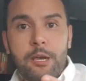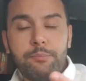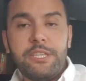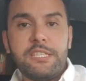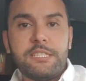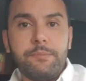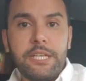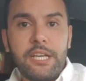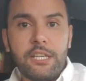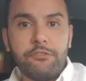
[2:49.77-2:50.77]
بالنسبة
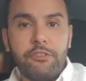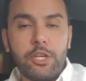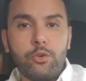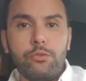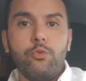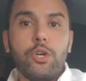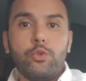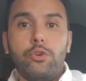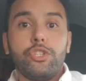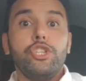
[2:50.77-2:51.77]
لأطفالكم
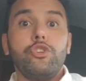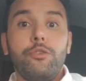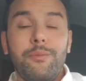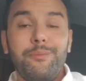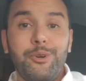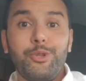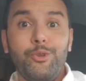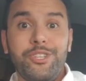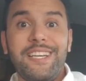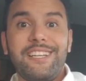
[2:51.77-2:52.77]
وتعطيكم
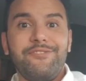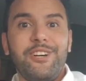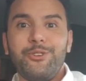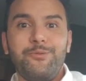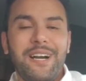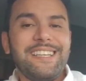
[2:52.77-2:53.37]
وتعطي أطفالكم